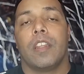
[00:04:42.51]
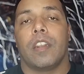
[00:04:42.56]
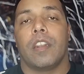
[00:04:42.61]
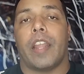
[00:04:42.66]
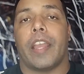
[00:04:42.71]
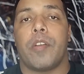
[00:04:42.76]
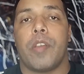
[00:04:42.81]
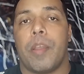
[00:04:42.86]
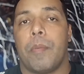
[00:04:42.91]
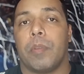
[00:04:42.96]

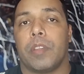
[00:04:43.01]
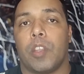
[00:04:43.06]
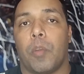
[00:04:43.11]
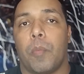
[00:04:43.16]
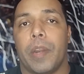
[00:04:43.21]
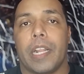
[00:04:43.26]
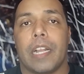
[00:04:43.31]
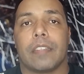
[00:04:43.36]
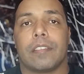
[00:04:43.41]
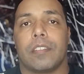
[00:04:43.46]
aí o Remo tem
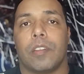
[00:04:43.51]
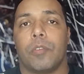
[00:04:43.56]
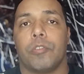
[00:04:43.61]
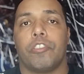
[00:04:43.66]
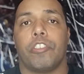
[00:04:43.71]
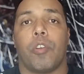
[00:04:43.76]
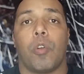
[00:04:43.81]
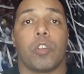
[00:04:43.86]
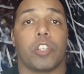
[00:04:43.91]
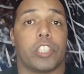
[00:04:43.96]
obrigação
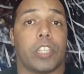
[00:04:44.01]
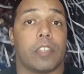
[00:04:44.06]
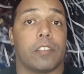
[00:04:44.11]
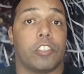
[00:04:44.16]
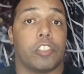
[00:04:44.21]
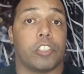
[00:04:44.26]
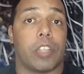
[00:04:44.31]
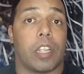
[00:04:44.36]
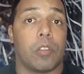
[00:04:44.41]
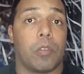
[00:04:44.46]
de conquistar esse
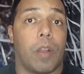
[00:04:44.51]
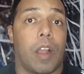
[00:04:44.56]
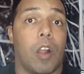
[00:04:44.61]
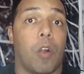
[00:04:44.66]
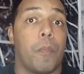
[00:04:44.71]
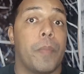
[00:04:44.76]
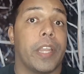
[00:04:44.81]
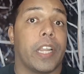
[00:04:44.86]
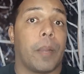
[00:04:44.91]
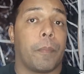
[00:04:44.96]
estadual,
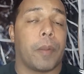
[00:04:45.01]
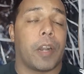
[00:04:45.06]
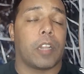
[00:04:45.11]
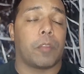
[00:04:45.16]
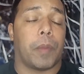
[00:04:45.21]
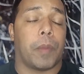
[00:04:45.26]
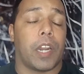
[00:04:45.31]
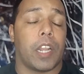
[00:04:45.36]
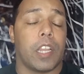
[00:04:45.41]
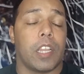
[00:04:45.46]
o bicampeonato
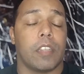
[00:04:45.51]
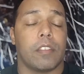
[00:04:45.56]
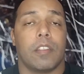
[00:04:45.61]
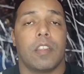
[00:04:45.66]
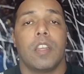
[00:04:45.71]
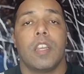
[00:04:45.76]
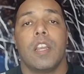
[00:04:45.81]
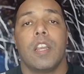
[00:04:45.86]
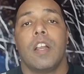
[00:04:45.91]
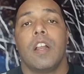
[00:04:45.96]
paraense.
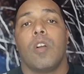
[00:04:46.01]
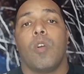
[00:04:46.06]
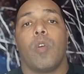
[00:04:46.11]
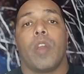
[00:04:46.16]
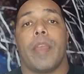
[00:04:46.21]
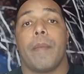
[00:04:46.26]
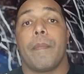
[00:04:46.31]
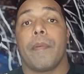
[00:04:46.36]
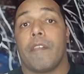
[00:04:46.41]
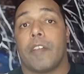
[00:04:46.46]
O
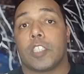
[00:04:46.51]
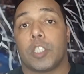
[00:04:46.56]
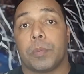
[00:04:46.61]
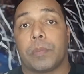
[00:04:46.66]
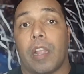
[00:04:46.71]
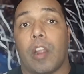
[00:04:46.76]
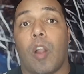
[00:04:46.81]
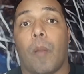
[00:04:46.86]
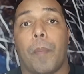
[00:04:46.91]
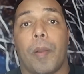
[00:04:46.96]
Remo que vai
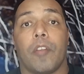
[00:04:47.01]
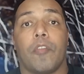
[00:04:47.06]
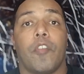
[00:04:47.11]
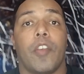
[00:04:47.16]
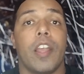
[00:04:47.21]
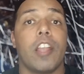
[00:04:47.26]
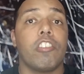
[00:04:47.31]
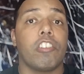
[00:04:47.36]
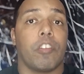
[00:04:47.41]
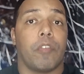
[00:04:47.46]
disputar a Copa
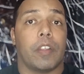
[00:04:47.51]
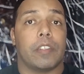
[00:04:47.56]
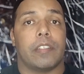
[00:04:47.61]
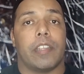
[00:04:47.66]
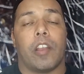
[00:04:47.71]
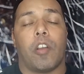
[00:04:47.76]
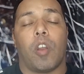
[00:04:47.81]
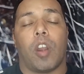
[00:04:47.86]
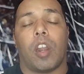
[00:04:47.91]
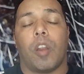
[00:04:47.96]
Verde, que vai ser
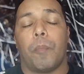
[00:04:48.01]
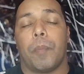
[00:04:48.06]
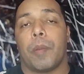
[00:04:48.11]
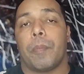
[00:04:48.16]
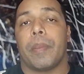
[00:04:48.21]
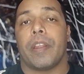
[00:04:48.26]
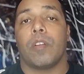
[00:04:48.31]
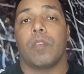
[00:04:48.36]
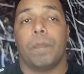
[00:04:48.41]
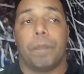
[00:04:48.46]
agora no
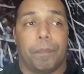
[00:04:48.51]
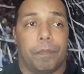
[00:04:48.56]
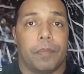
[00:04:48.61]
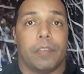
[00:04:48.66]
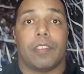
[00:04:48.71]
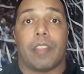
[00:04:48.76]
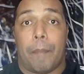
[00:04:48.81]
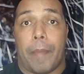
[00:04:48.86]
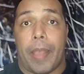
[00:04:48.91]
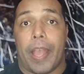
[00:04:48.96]
primeiro
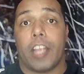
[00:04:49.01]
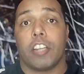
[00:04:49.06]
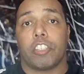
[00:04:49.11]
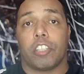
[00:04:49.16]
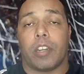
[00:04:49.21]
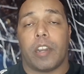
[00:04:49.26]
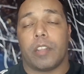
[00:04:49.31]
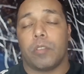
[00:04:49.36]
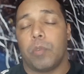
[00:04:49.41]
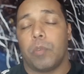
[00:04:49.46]

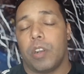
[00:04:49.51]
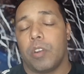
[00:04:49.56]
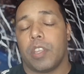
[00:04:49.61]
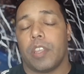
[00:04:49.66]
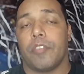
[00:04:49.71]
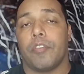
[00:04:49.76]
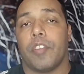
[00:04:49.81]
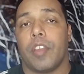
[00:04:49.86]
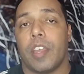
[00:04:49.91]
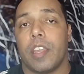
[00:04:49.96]
semestre né, do ano
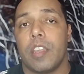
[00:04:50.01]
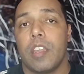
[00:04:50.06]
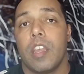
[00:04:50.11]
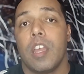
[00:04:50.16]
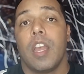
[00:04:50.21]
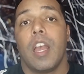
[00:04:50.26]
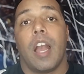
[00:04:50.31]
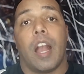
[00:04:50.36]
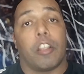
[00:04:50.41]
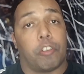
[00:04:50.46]
que vem.
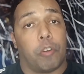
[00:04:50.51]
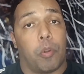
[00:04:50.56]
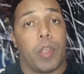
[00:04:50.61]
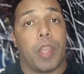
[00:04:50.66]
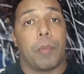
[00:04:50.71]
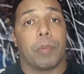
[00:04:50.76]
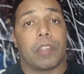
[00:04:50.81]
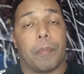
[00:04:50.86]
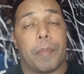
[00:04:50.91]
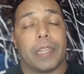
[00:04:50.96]
Acho que o
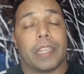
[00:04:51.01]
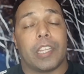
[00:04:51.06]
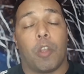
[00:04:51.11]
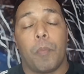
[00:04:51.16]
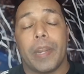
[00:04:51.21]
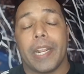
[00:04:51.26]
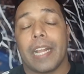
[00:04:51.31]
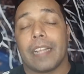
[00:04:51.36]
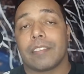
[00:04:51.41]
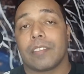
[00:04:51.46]
Remo também tem
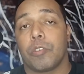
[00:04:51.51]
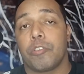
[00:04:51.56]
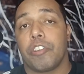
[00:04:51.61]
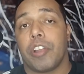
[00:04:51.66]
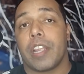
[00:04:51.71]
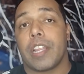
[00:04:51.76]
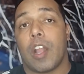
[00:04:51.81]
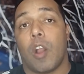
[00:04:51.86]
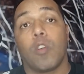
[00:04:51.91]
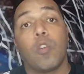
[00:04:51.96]
obrigação de
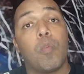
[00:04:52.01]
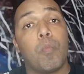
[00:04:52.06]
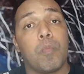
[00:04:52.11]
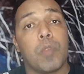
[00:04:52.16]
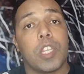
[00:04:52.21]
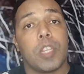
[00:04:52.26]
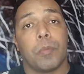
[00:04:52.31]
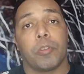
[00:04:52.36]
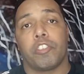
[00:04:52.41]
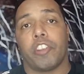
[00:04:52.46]
ganhar, ou no
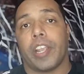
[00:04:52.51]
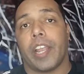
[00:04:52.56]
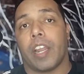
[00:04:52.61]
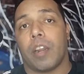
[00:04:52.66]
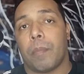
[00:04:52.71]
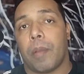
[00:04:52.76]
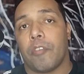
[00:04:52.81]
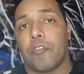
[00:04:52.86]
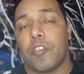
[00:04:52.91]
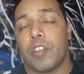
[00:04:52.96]
mínimo chegar
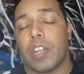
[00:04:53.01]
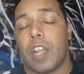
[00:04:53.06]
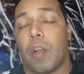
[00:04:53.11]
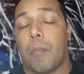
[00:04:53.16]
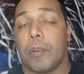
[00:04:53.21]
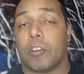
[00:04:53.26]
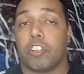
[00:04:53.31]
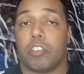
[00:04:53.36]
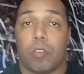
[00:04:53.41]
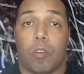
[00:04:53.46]
numa final,
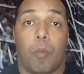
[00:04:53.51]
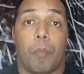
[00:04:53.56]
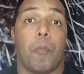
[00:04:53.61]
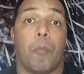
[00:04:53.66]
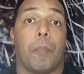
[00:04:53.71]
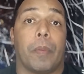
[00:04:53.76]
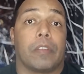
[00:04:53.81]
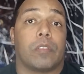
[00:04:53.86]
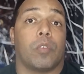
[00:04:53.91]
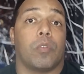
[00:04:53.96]
mas como eu
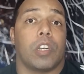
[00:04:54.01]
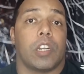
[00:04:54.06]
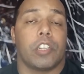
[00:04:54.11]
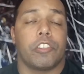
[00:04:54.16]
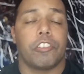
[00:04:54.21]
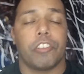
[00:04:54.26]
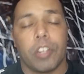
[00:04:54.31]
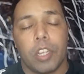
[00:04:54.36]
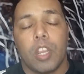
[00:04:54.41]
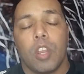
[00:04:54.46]
penso
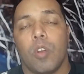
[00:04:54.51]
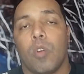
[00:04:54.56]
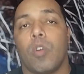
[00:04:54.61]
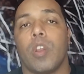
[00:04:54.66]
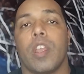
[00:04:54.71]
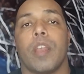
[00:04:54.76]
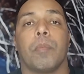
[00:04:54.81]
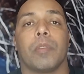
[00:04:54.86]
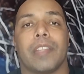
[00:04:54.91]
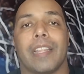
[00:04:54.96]
grande, o
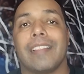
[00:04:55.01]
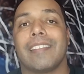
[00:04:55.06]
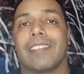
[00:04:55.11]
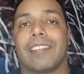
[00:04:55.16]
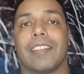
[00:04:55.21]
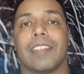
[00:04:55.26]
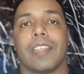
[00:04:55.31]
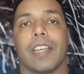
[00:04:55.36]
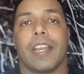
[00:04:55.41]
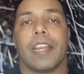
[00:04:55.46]
Remo tem
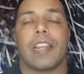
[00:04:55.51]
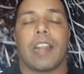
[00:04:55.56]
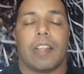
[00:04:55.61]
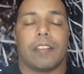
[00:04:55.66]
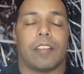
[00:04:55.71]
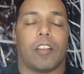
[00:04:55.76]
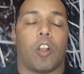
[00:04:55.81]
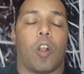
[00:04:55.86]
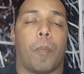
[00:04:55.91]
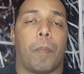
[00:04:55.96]
sim que ganhar
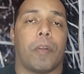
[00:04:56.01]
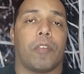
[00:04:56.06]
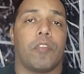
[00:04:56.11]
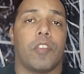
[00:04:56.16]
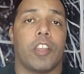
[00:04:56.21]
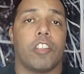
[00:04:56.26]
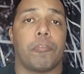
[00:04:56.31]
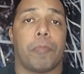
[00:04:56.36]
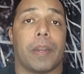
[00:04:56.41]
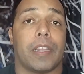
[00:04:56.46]
essa Copa
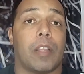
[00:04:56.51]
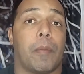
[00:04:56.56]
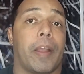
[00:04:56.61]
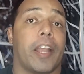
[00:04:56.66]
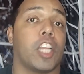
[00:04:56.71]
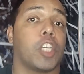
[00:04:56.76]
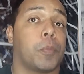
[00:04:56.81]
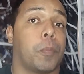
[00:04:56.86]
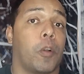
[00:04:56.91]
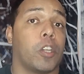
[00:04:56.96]
Verde para dar uma
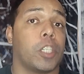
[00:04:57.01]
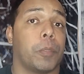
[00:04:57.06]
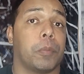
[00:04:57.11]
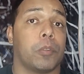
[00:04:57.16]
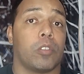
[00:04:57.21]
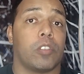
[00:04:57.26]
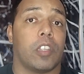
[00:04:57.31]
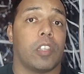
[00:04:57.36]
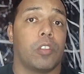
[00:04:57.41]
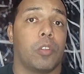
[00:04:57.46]
resposta para o
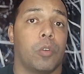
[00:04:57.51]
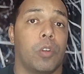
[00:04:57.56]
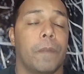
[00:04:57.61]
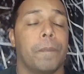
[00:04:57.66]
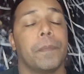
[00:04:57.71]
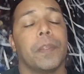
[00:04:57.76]
torcedor